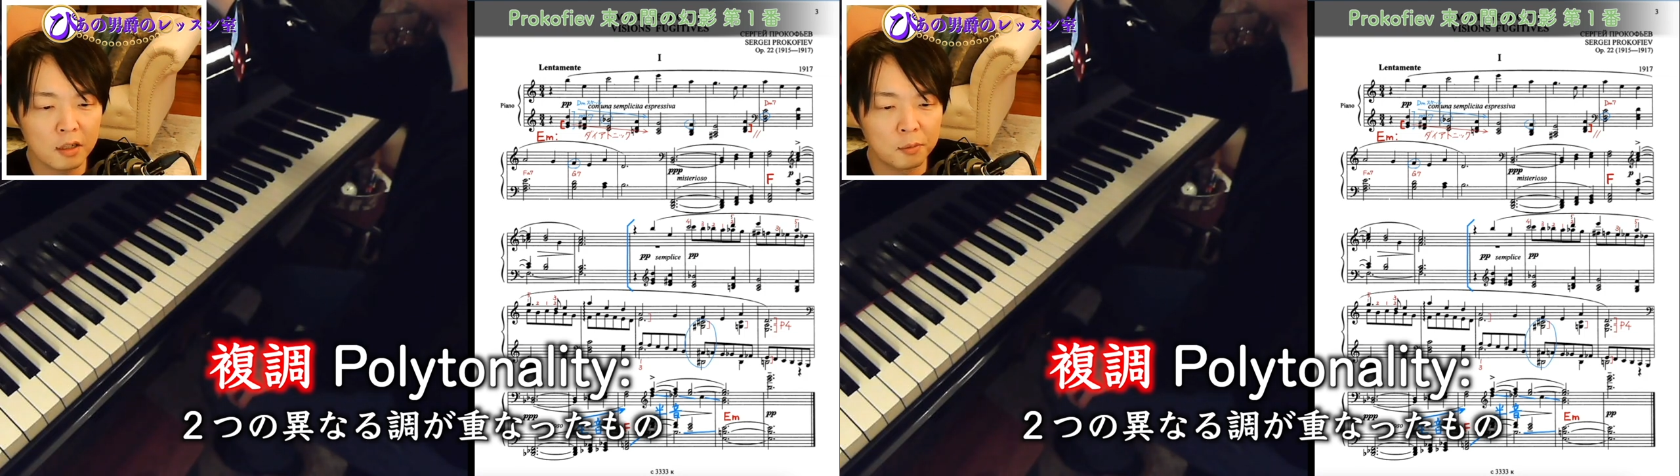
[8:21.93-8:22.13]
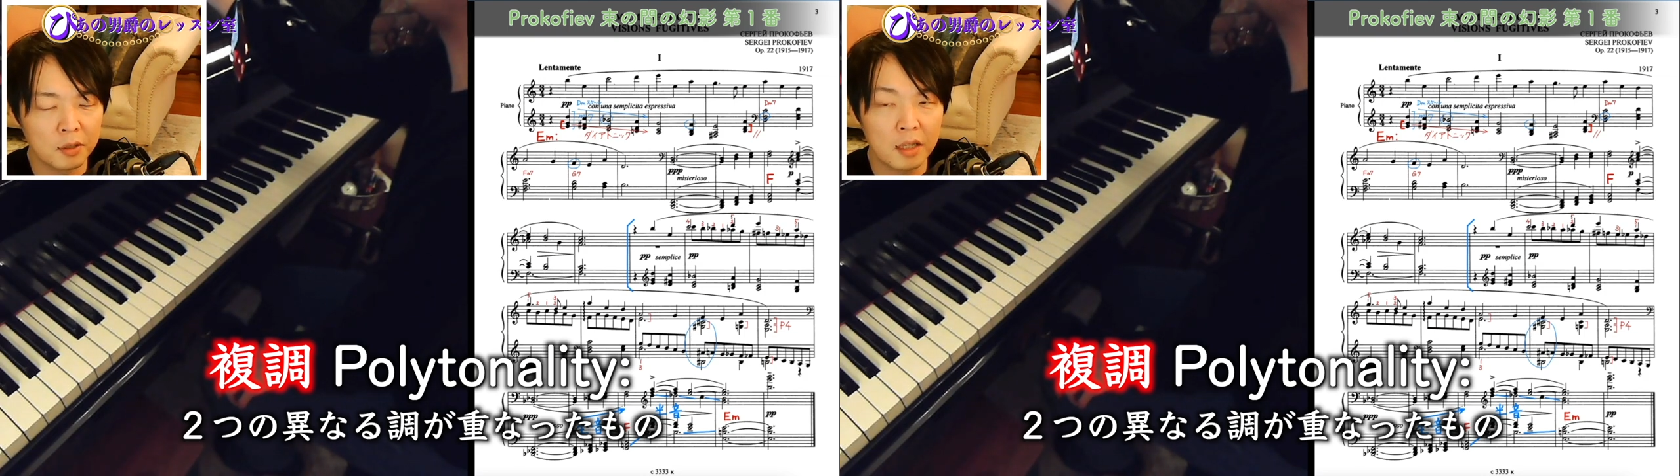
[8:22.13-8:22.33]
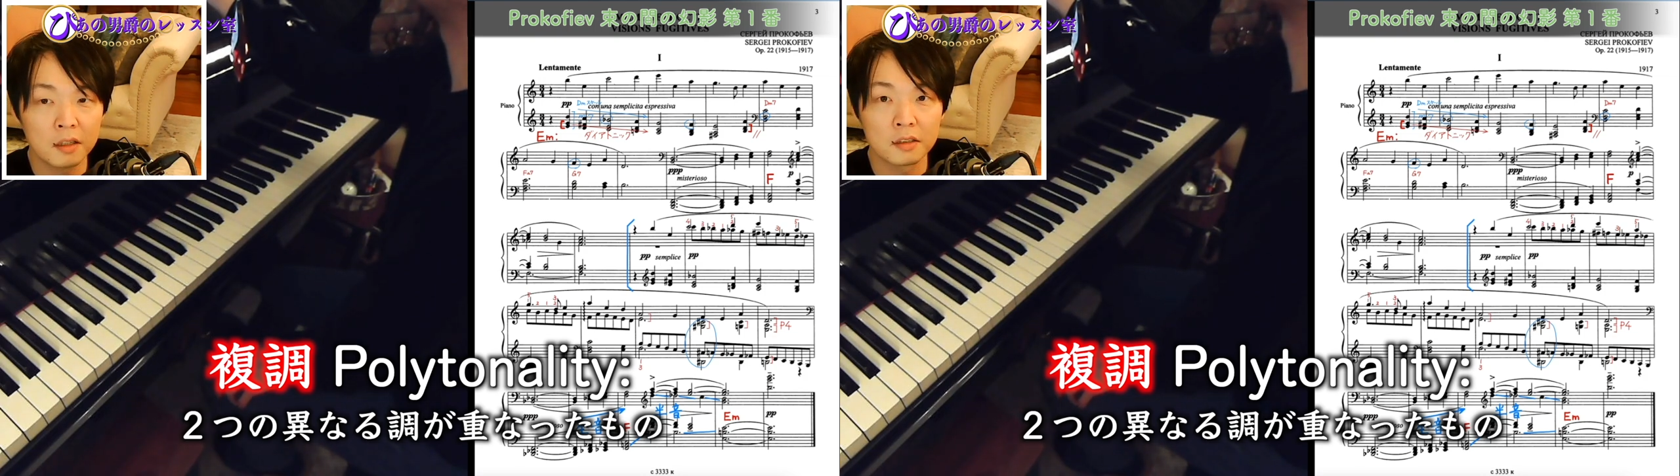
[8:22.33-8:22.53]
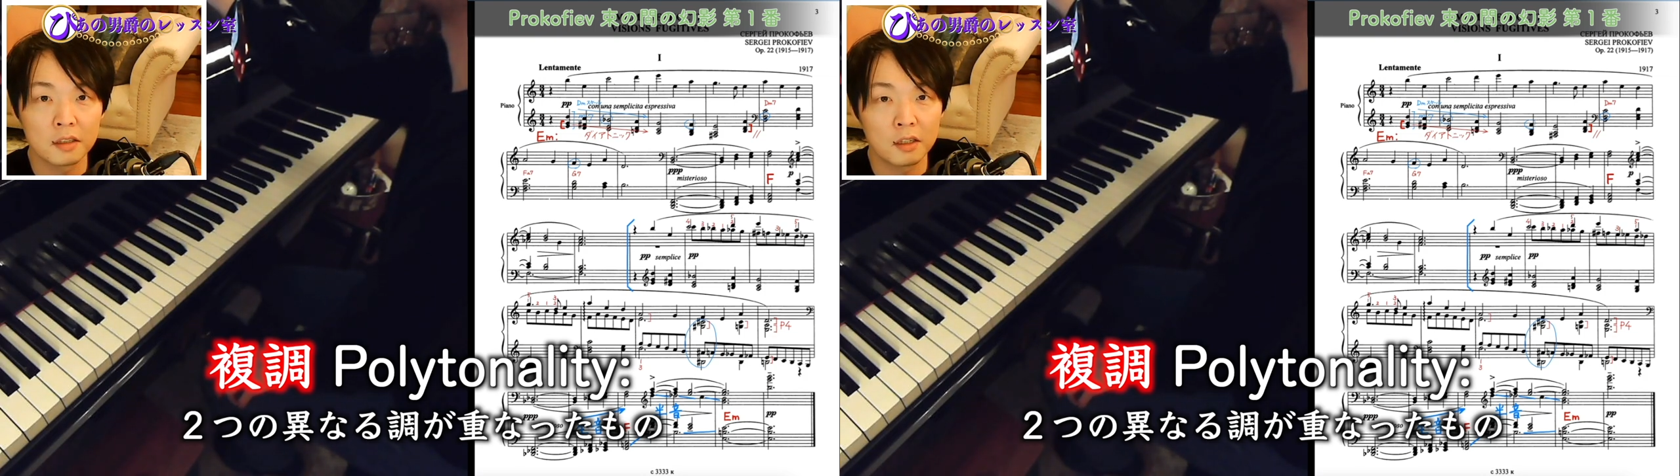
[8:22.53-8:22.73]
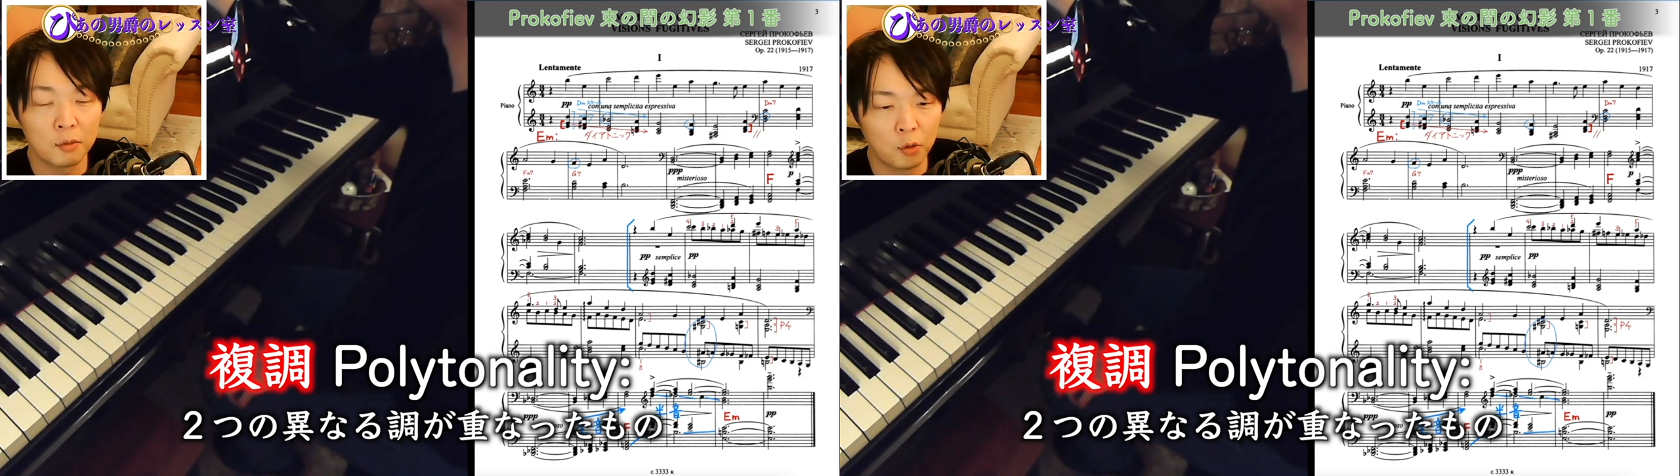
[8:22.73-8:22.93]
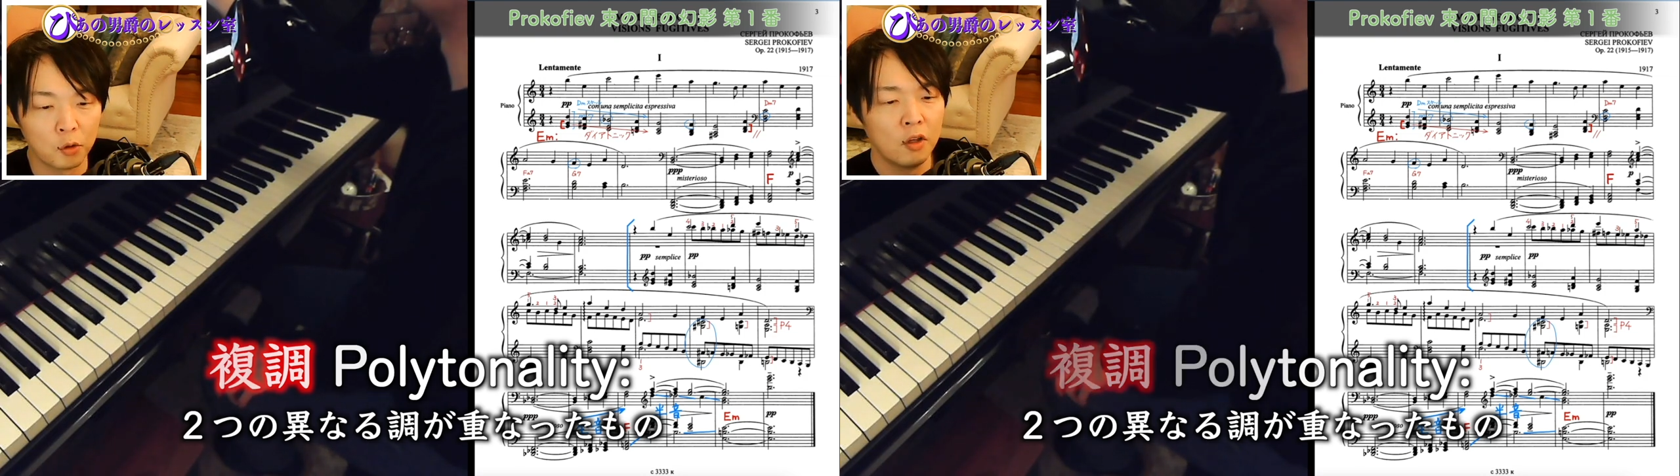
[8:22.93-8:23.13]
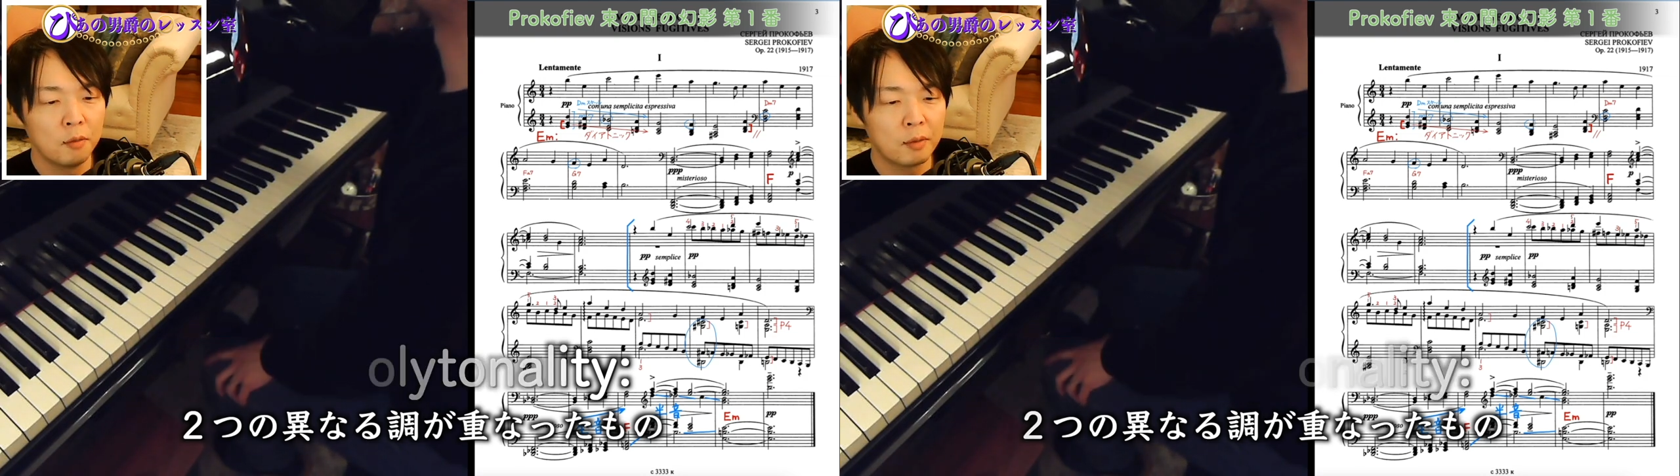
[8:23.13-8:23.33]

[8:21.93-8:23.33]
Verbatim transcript: くもないんですけれども、